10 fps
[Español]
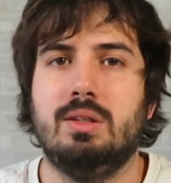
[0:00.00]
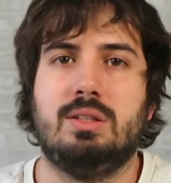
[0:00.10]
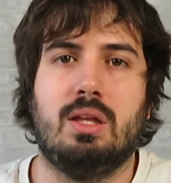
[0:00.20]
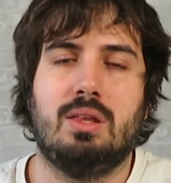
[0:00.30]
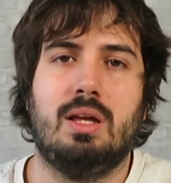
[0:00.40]

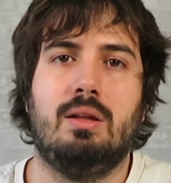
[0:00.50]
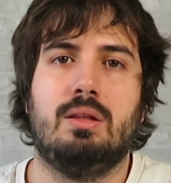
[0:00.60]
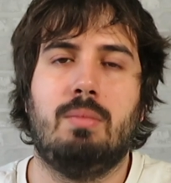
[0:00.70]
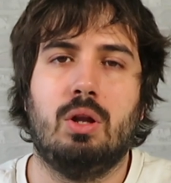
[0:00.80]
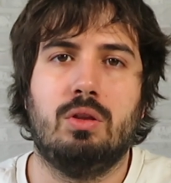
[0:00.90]
si hace
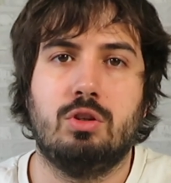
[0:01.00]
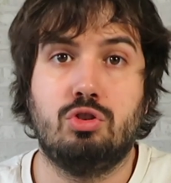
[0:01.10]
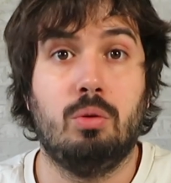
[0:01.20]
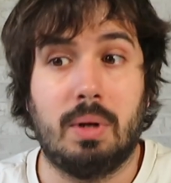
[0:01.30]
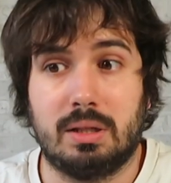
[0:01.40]
el
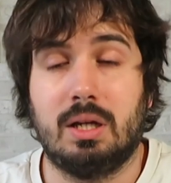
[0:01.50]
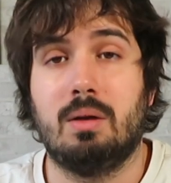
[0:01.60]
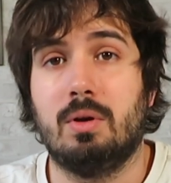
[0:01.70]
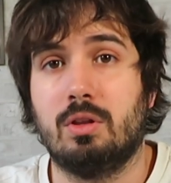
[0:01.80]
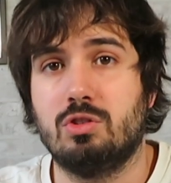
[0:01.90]
baloncesto o
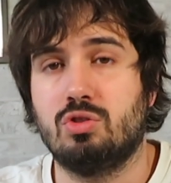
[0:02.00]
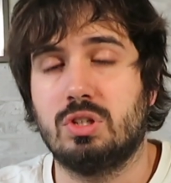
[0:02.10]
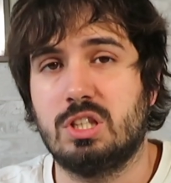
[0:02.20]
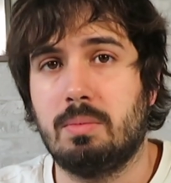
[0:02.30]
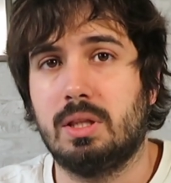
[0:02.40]
practica el baloncesto que está